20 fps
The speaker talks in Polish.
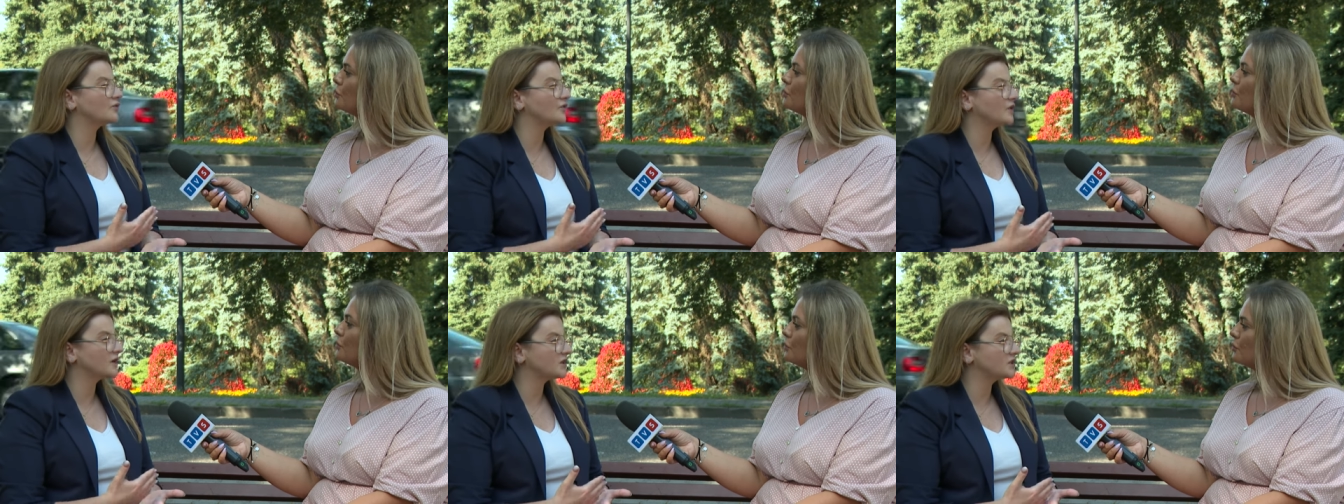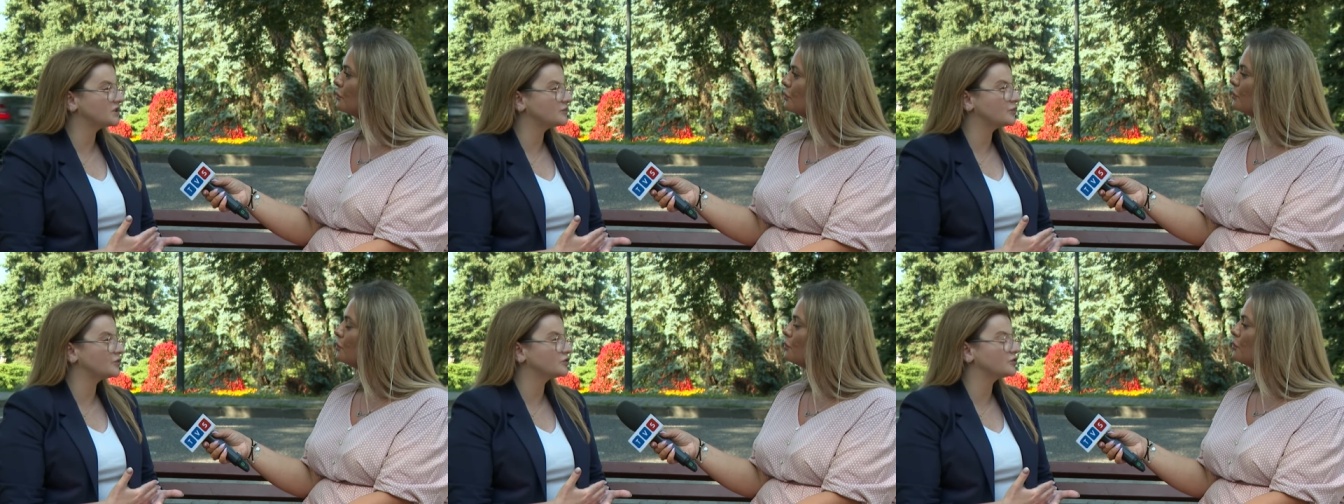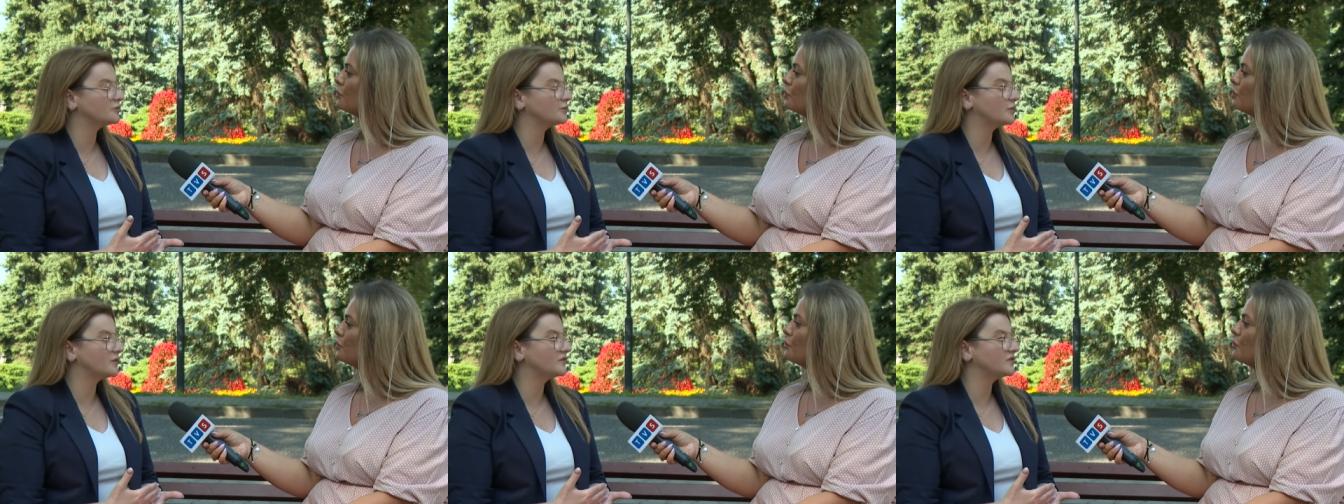w jaki
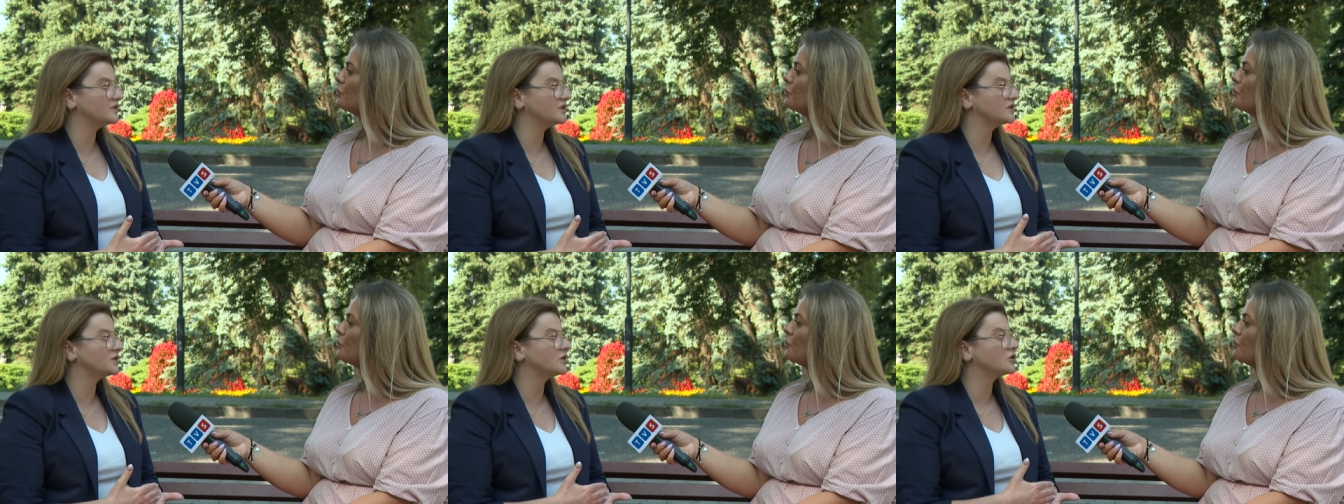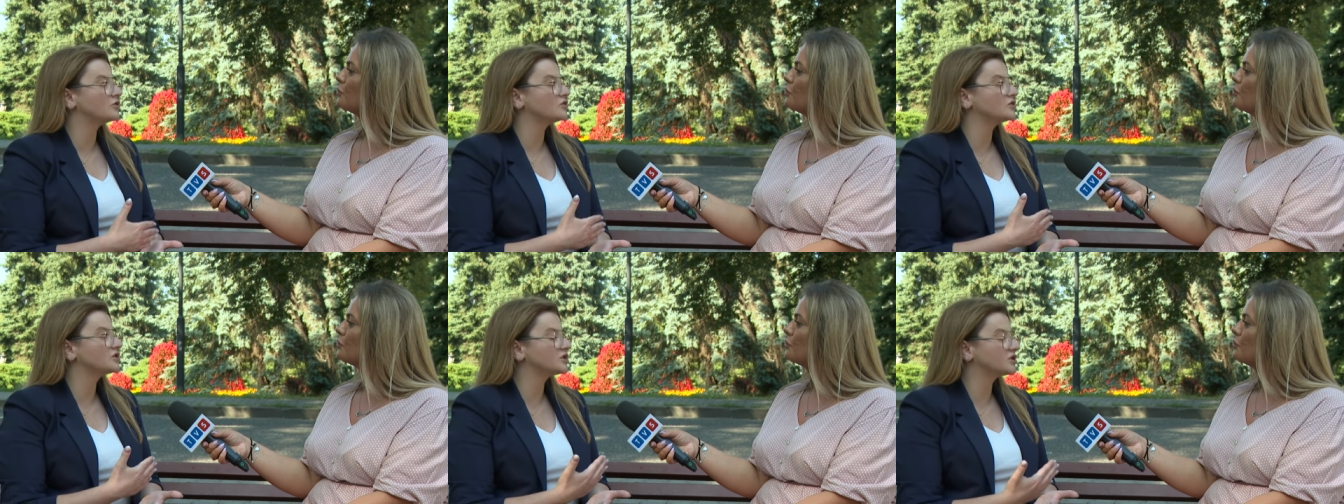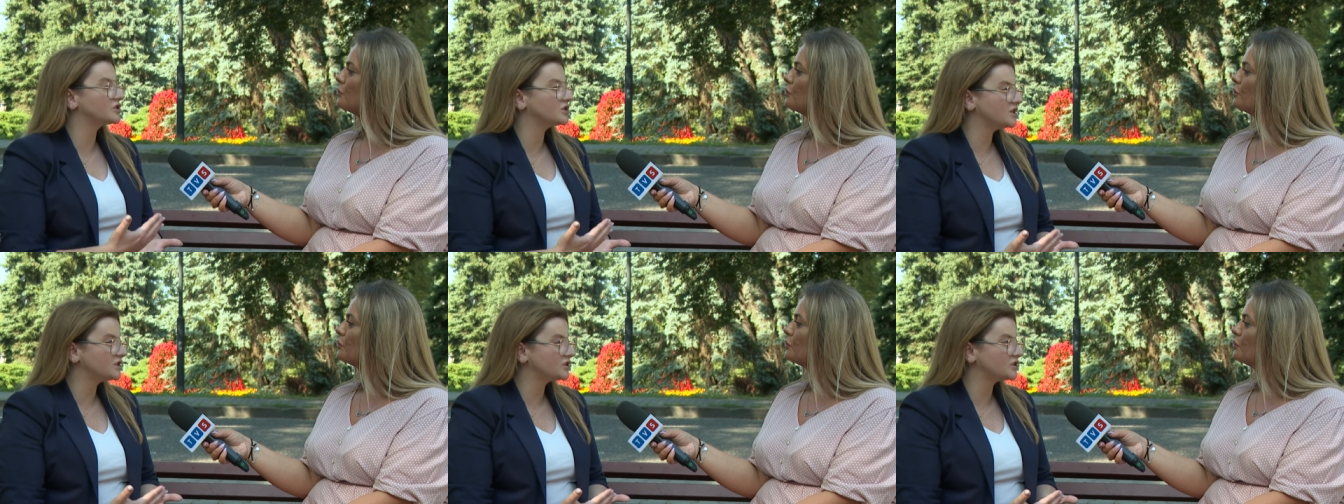sposób powinien
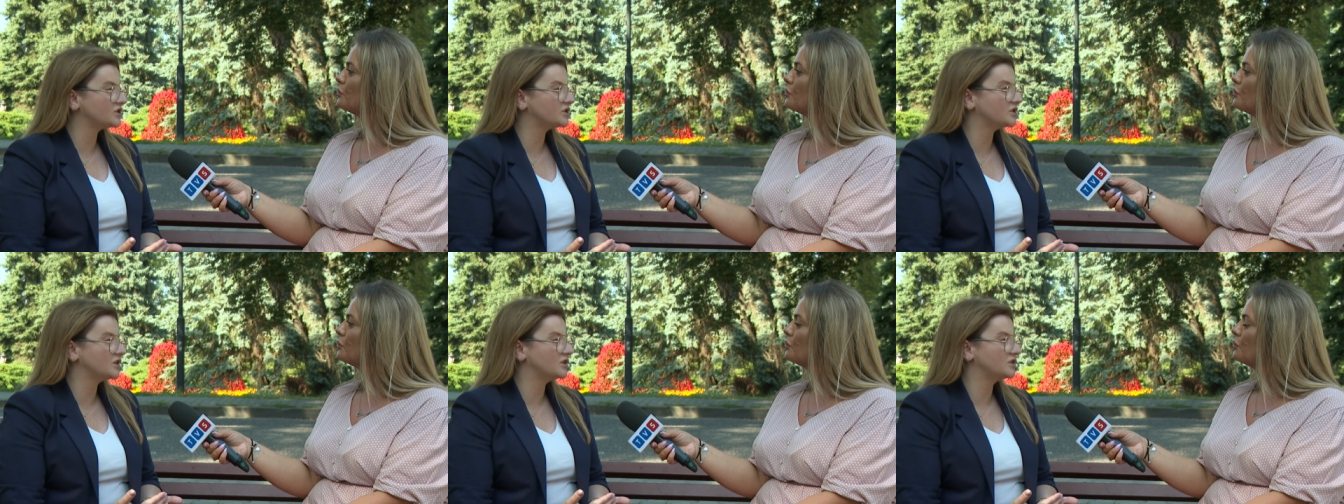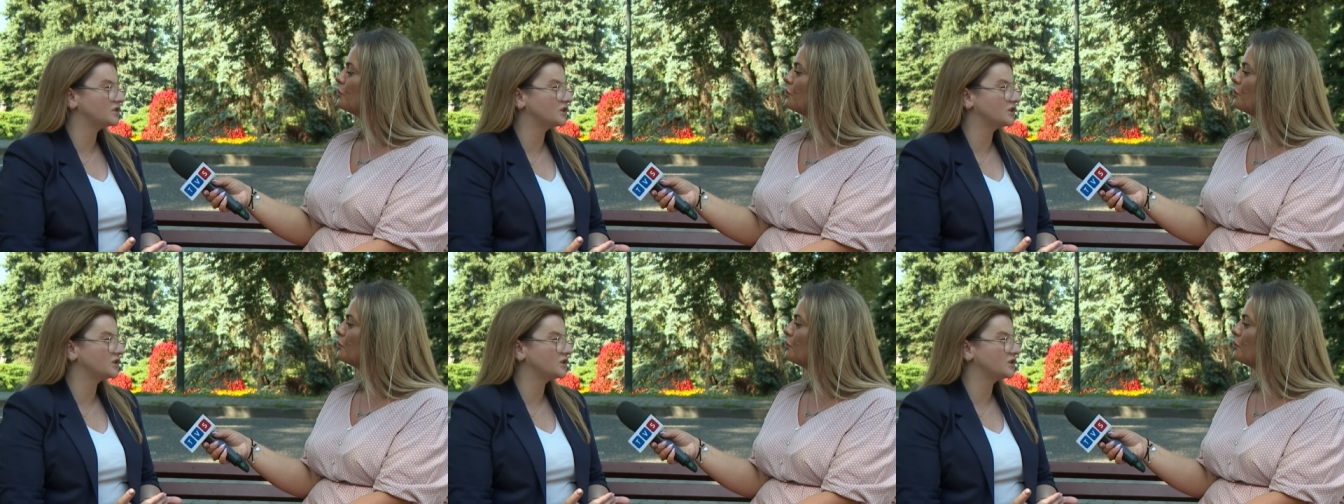rozszerzyć jej